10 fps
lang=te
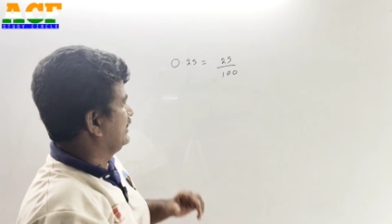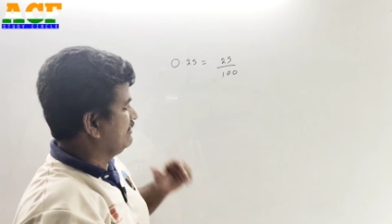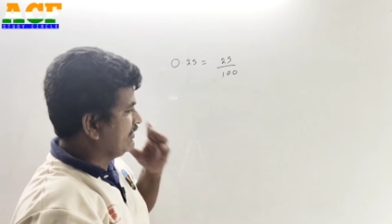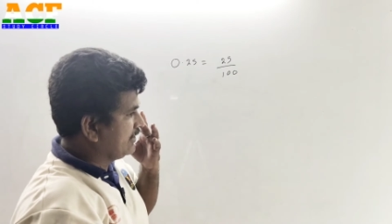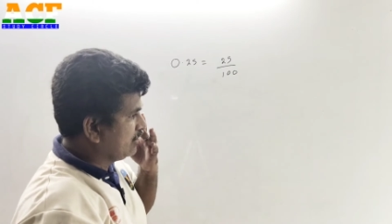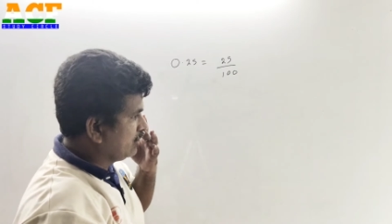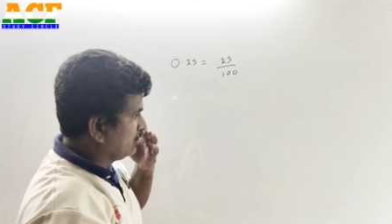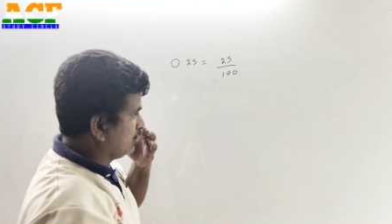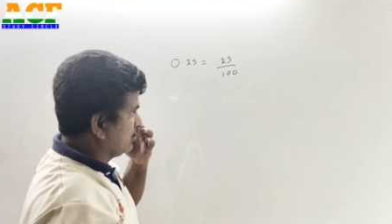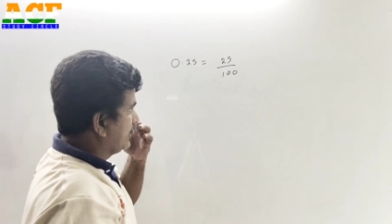ఈ
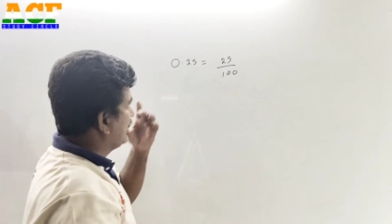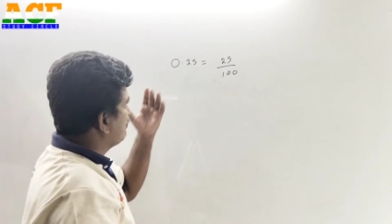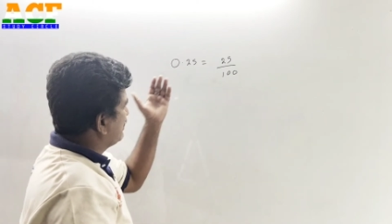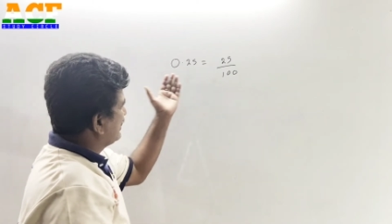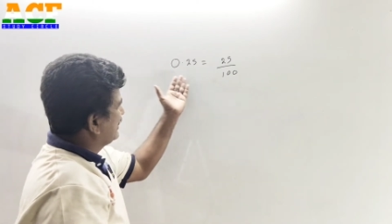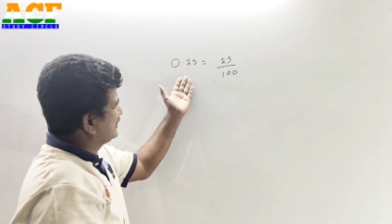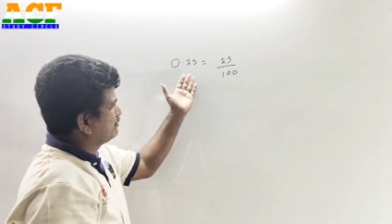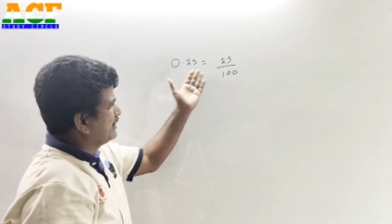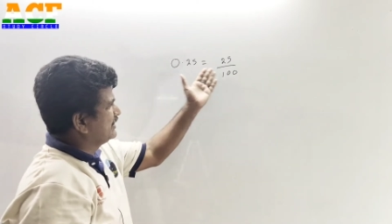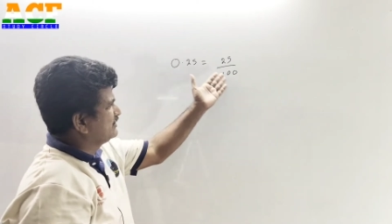వీడియోలో ఇలా మనకి
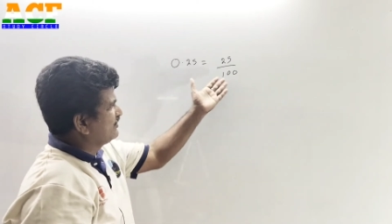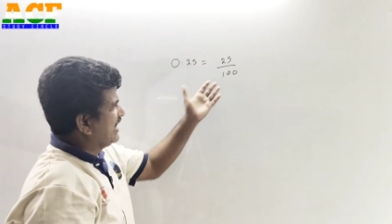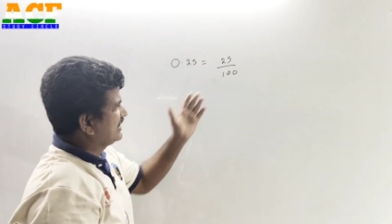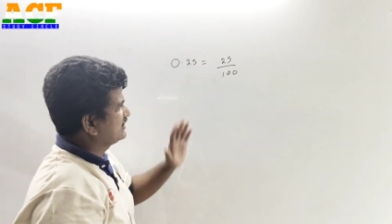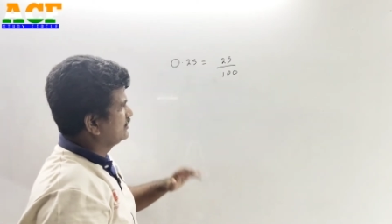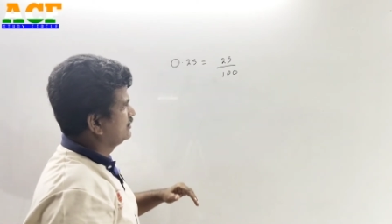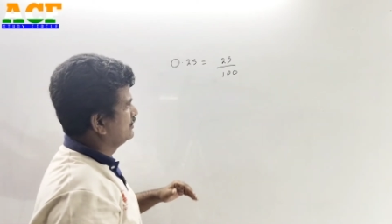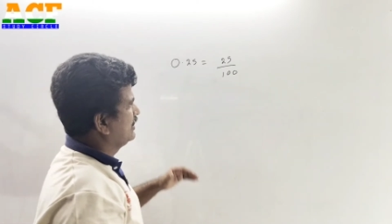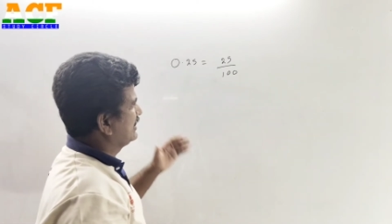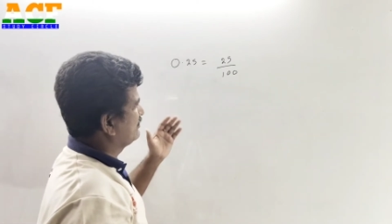డెసిమల్ నుంచి ఫ్రాక్షన్
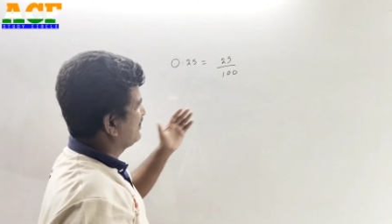లేకపోతే